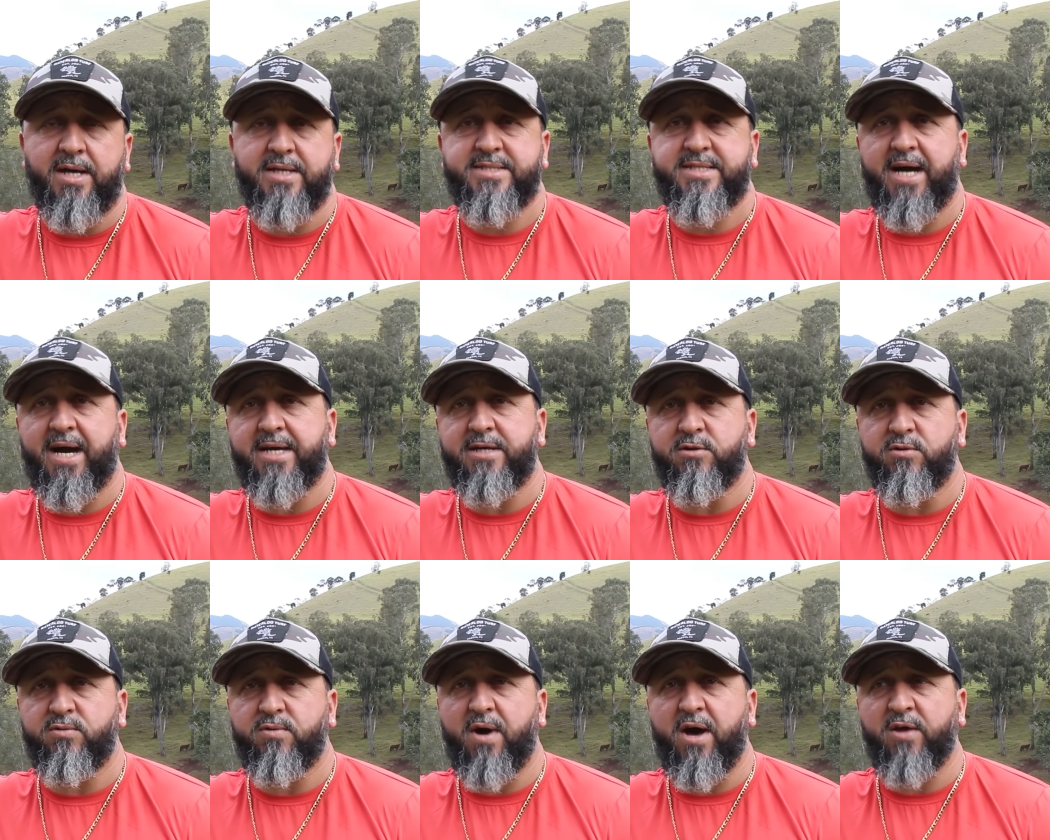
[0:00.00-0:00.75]

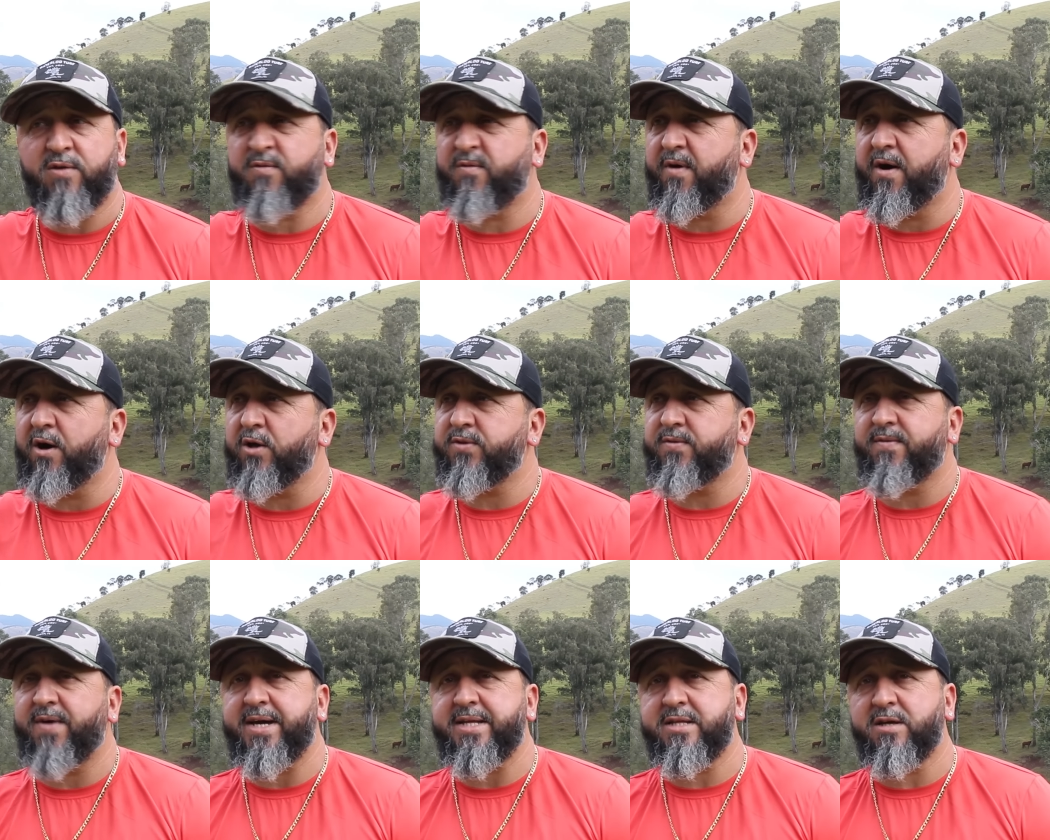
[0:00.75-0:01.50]
saindo do
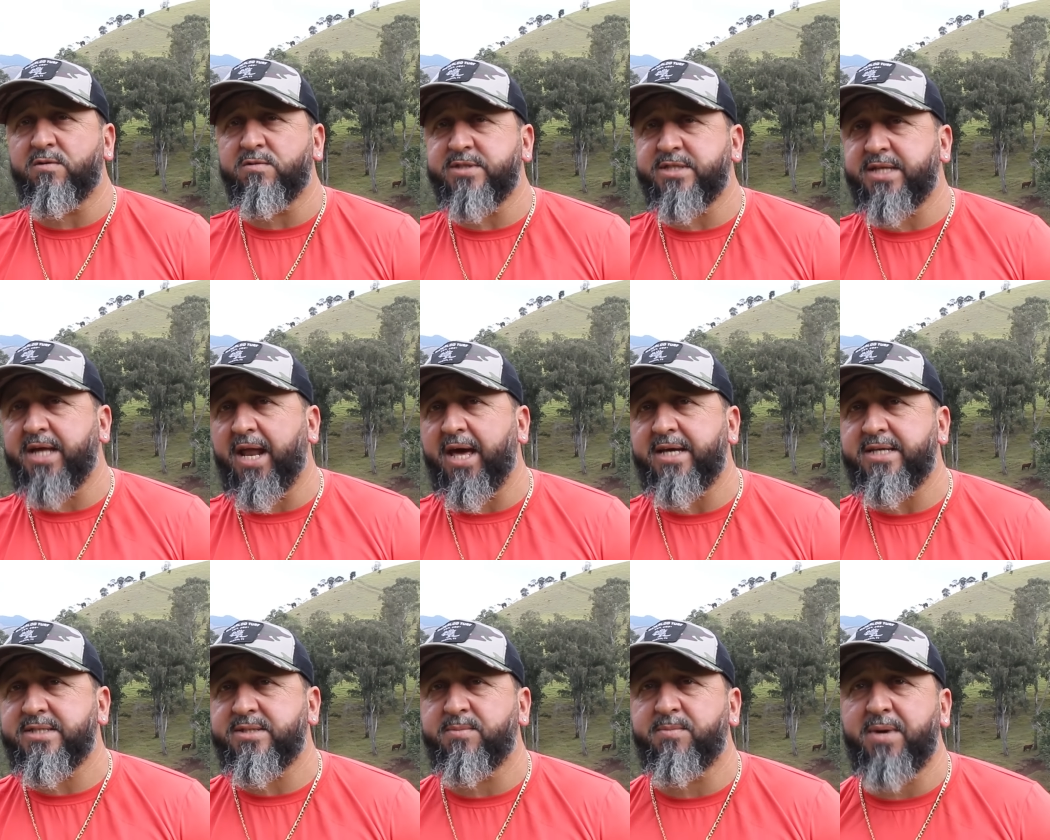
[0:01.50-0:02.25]
asfalto vai ter uns
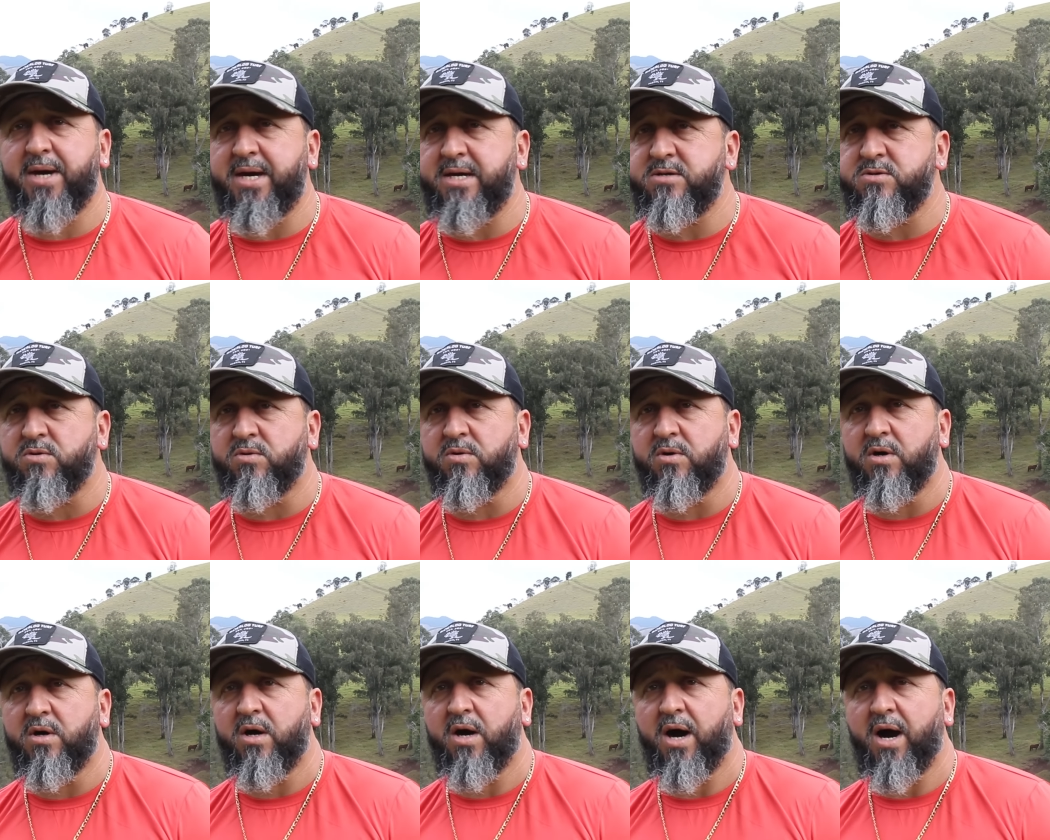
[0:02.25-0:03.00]
3,5
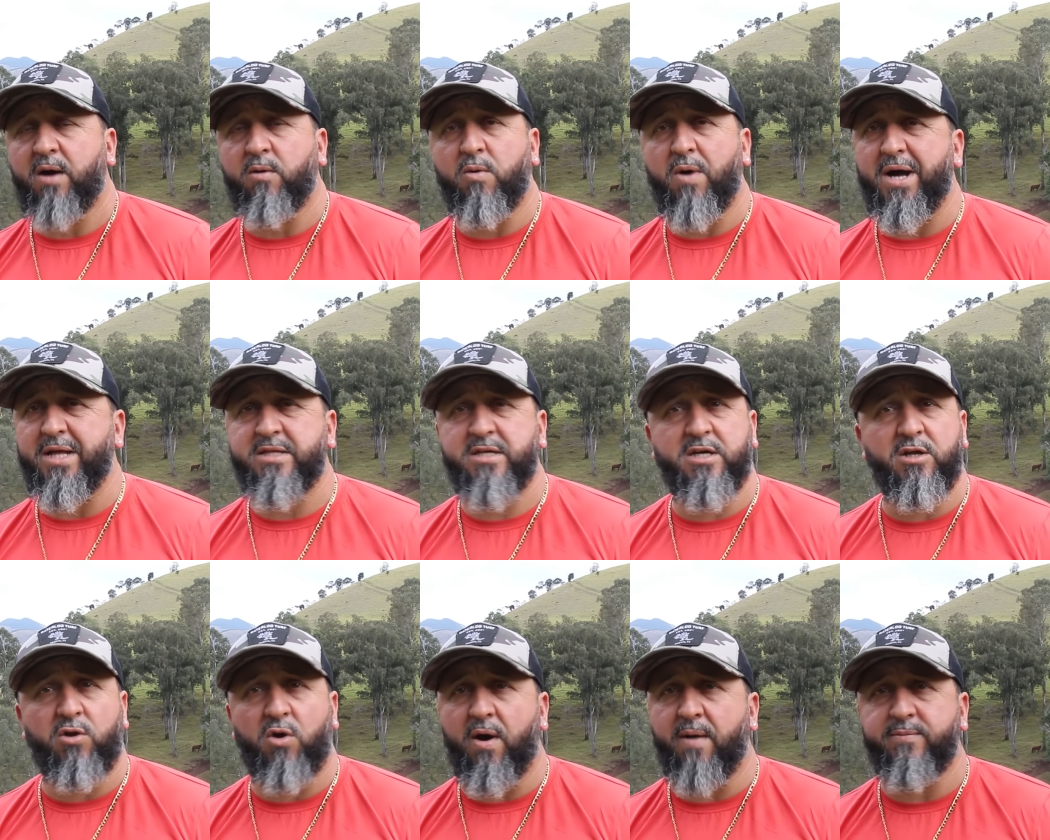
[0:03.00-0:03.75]
a 4
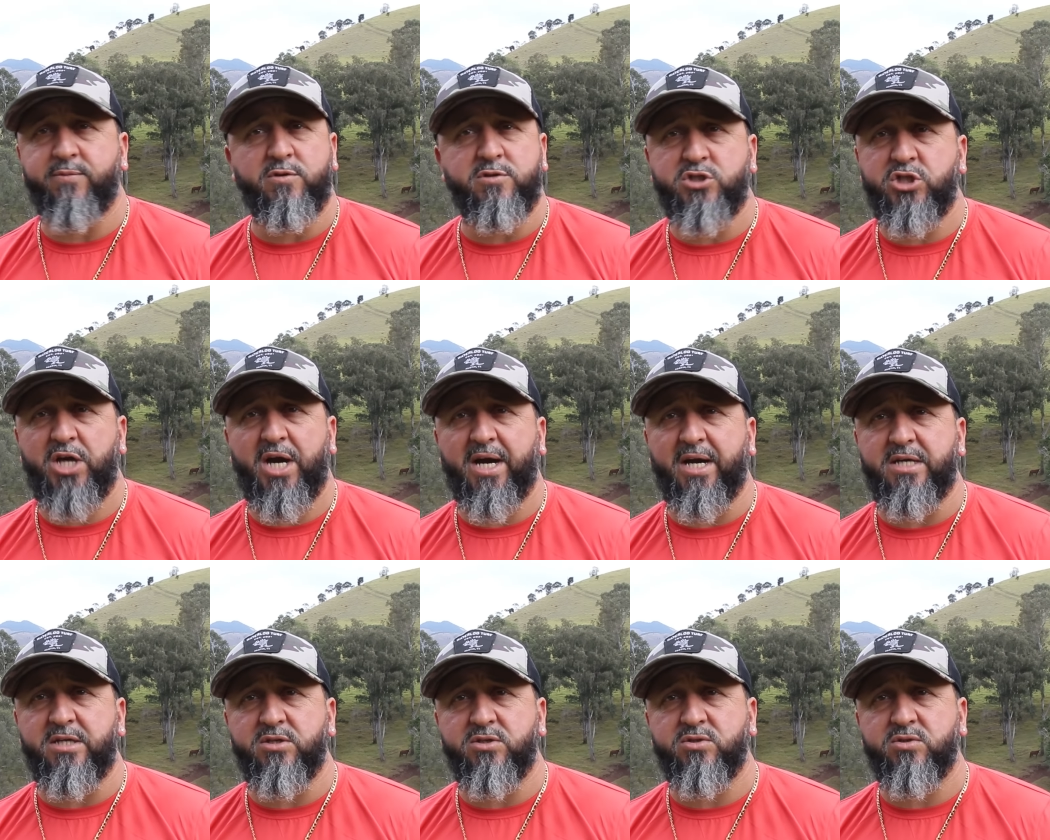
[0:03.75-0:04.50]
km, não
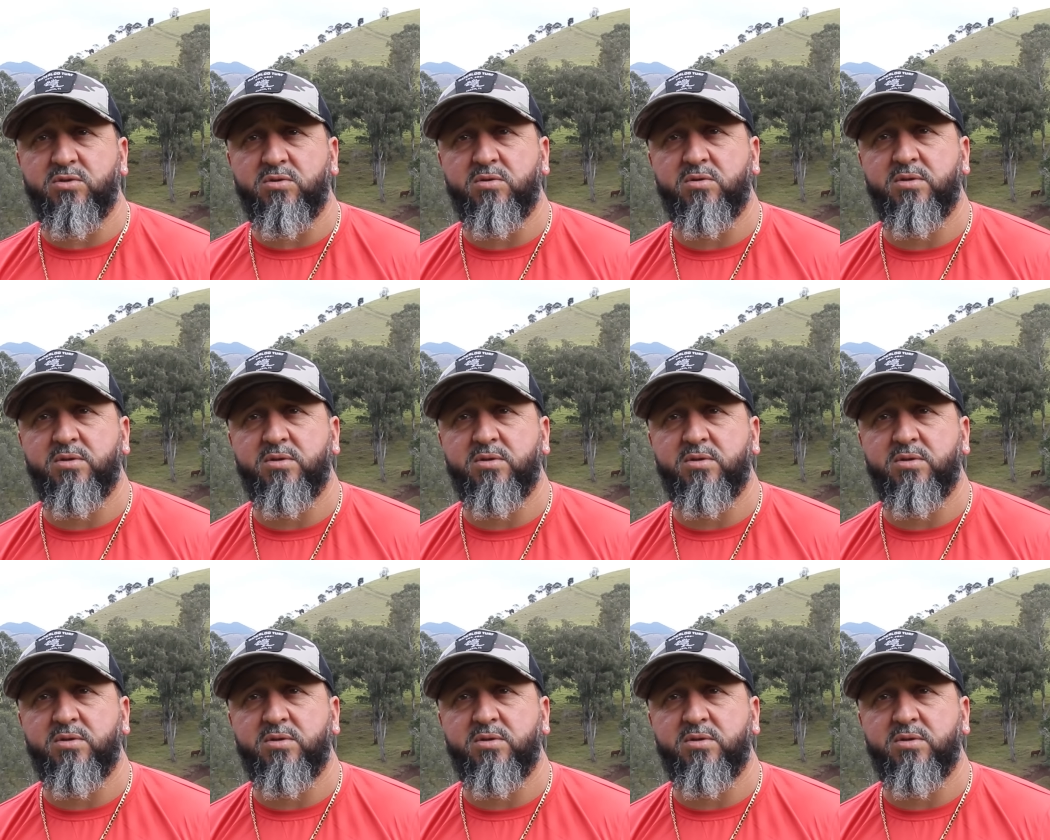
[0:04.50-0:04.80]
chega a isso. É,